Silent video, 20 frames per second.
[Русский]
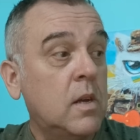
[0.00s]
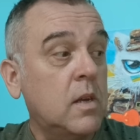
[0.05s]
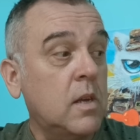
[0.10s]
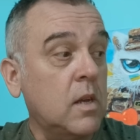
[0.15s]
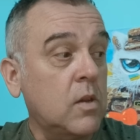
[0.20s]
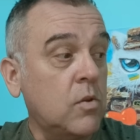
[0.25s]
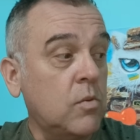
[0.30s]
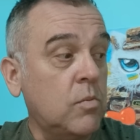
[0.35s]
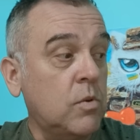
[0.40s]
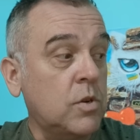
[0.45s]

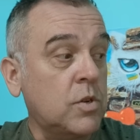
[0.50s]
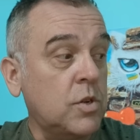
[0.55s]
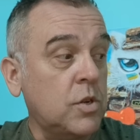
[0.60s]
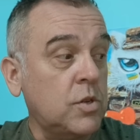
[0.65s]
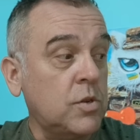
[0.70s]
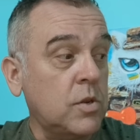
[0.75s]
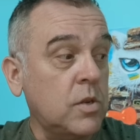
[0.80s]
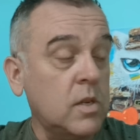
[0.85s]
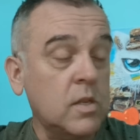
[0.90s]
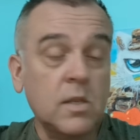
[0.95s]
я думаю, что
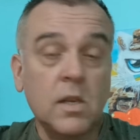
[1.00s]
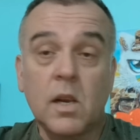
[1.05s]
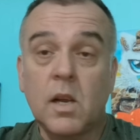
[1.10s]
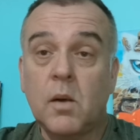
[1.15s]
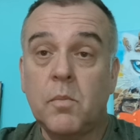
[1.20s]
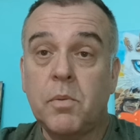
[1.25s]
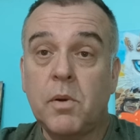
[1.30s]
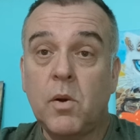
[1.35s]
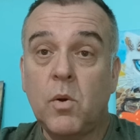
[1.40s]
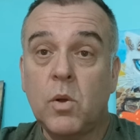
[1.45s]
еще
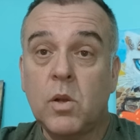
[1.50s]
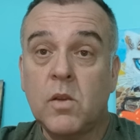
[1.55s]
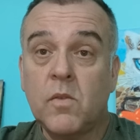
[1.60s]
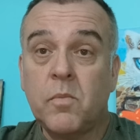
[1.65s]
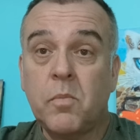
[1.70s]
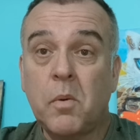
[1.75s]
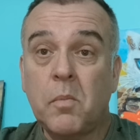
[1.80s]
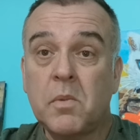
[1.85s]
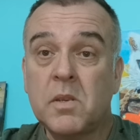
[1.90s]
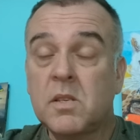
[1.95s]
несколько
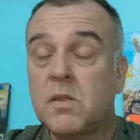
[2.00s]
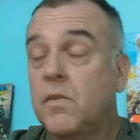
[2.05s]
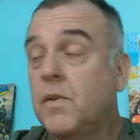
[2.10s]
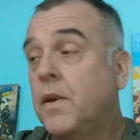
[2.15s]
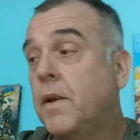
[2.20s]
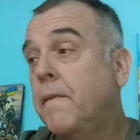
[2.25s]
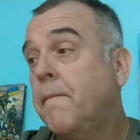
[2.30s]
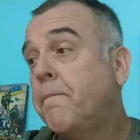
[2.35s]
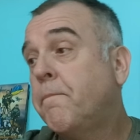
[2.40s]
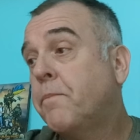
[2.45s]
прилетов по
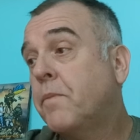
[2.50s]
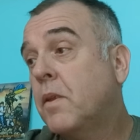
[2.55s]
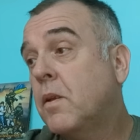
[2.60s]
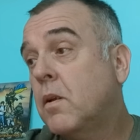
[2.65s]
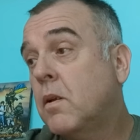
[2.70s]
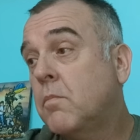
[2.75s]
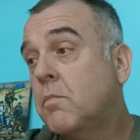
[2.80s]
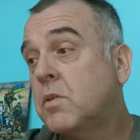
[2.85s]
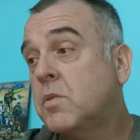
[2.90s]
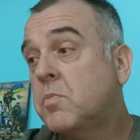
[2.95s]
Москве
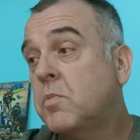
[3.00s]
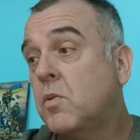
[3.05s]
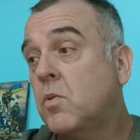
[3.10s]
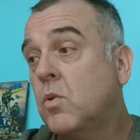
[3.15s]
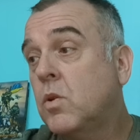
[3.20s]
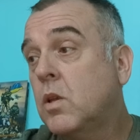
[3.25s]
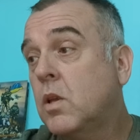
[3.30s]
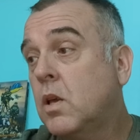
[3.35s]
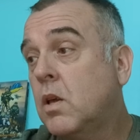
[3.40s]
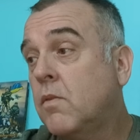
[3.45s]
э,
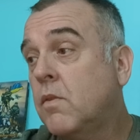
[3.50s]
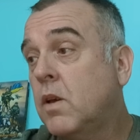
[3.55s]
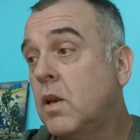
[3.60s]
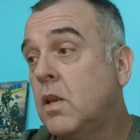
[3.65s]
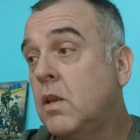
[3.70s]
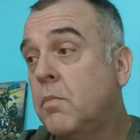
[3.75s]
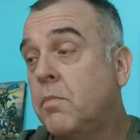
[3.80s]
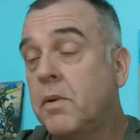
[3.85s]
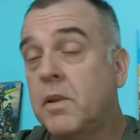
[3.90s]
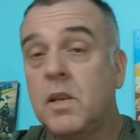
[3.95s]
беспилотников, и
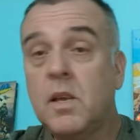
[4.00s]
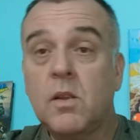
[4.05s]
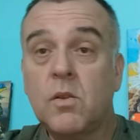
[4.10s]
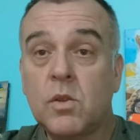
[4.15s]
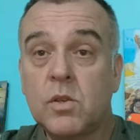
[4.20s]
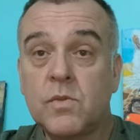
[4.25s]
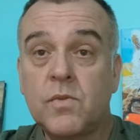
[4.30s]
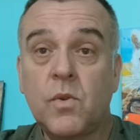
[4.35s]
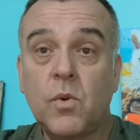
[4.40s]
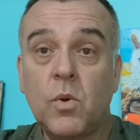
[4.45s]
они
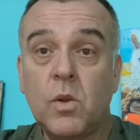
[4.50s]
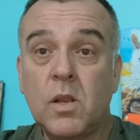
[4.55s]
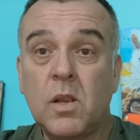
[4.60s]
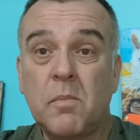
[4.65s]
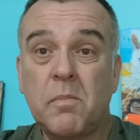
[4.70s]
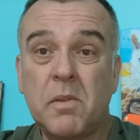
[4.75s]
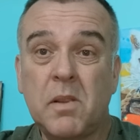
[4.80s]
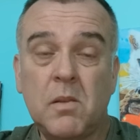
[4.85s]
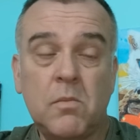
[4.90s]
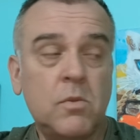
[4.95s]
потянут с
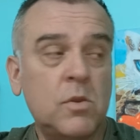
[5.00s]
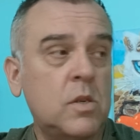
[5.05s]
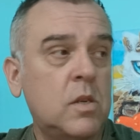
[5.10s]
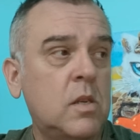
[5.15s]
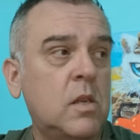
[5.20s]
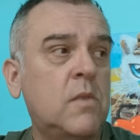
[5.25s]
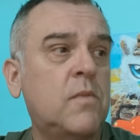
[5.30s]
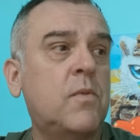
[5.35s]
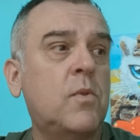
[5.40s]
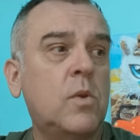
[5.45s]
фронта, потому
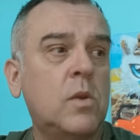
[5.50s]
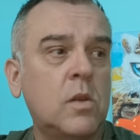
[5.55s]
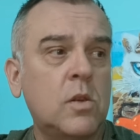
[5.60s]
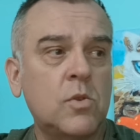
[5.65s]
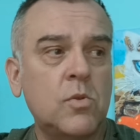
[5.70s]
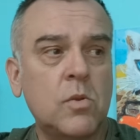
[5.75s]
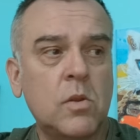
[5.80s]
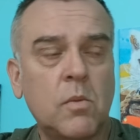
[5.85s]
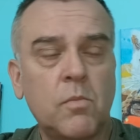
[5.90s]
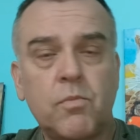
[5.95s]
что на фронте
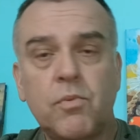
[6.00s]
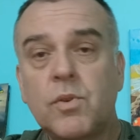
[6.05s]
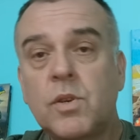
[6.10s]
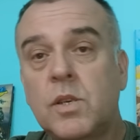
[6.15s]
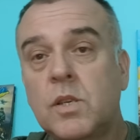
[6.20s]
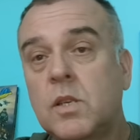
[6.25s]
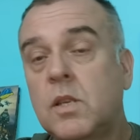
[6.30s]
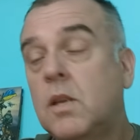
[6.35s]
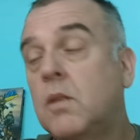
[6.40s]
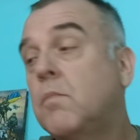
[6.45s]
что там,
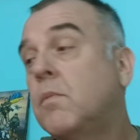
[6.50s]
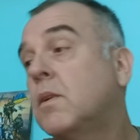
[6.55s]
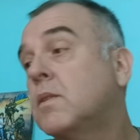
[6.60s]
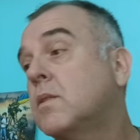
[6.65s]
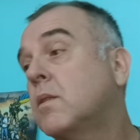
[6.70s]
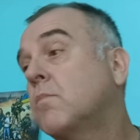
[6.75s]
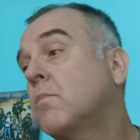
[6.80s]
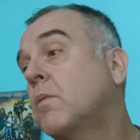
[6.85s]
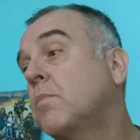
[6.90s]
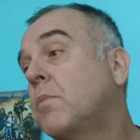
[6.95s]
пушечное
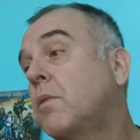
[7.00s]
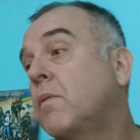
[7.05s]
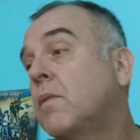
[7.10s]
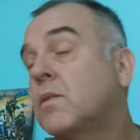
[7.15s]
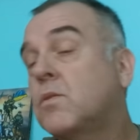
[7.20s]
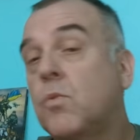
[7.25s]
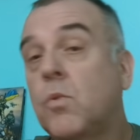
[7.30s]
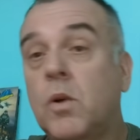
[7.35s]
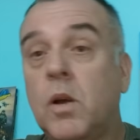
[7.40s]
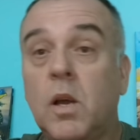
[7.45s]
мясо, им
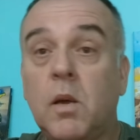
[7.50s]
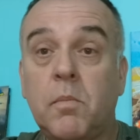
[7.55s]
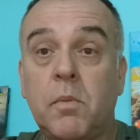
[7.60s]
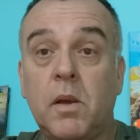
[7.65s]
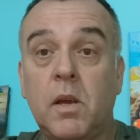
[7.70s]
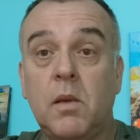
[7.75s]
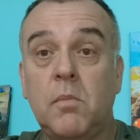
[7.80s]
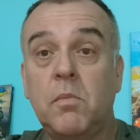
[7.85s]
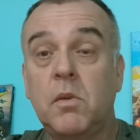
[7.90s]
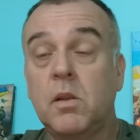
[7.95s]
наплевать, сколько их
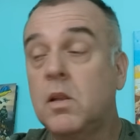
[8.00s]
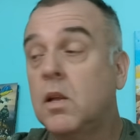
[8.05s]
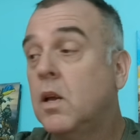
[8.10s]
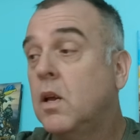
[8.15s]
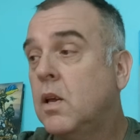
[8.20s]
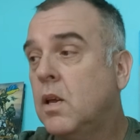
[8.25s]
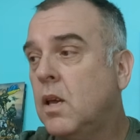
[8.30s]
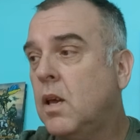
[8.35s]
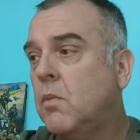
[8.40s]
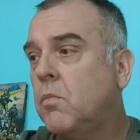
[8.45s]
погибнет.
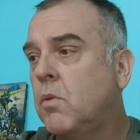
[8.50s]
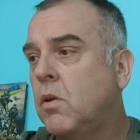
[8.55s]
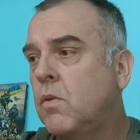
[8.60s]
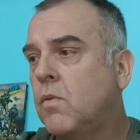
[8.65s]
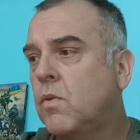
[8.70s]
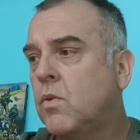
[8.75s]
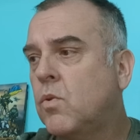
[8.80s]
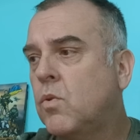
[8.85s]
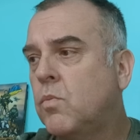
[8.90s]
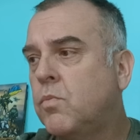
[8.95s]
Я имею
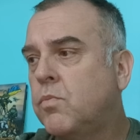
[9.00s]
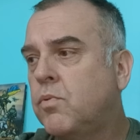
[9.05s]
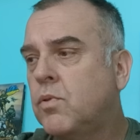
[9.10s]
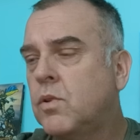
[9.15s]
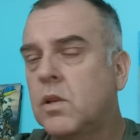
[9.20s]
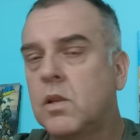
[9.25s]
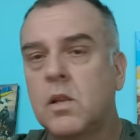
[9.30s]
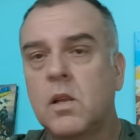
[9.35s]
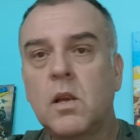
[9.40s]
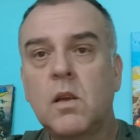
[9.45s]
в виду
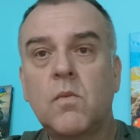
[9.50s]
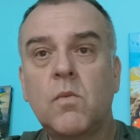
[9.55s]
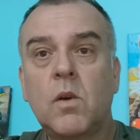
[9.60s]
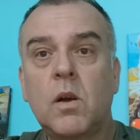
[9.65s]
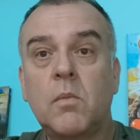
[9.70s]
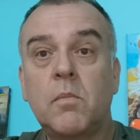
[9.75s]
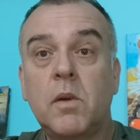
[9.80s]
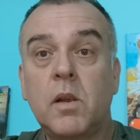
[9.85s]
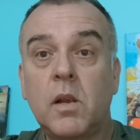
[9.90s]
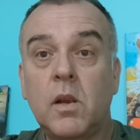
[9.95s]
Путина и его
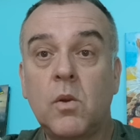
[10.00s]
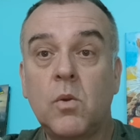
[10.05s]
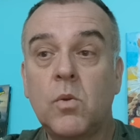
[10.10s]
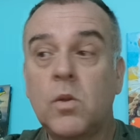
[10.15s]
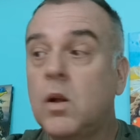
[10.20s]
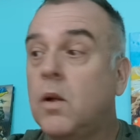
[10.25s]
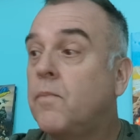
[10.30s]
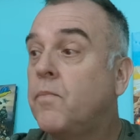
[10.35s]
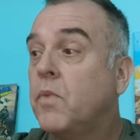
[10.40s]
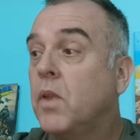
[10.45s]
комарилью,
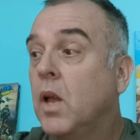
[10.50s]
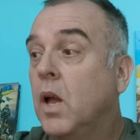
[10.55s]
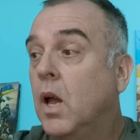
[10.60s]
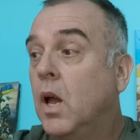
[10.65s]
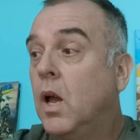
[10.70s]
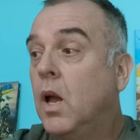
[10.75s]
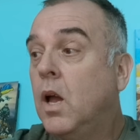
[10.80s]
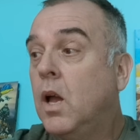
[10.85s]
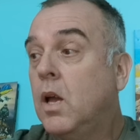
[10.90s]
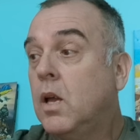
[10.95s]
да.
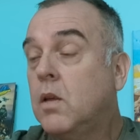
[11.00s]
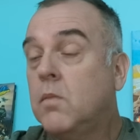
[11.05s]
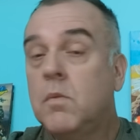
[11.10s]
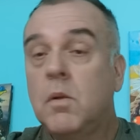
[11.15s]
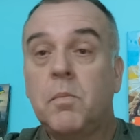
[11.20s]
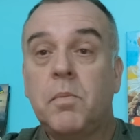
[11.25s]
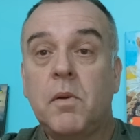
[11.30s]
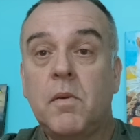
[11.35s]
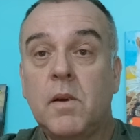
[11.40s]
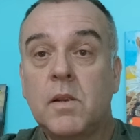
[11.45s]
Им
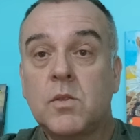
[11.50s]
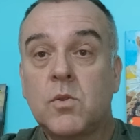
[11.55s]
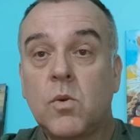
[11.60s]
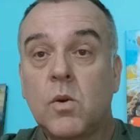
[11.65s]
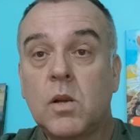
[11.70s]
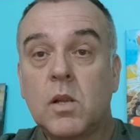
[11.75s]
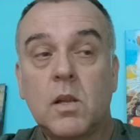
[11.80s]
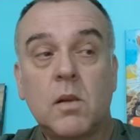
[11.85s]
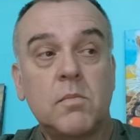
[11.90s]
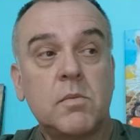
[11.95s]
наплевать,
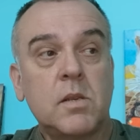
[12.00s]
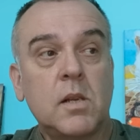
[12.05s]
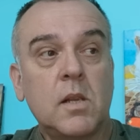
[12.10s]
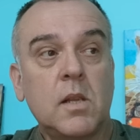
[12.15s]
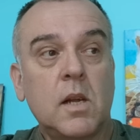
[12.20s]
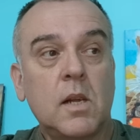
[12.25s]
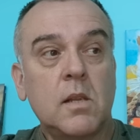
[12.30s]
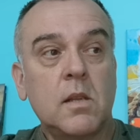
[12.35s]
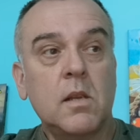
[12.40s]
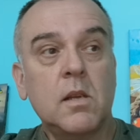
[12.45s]
сколько там солдат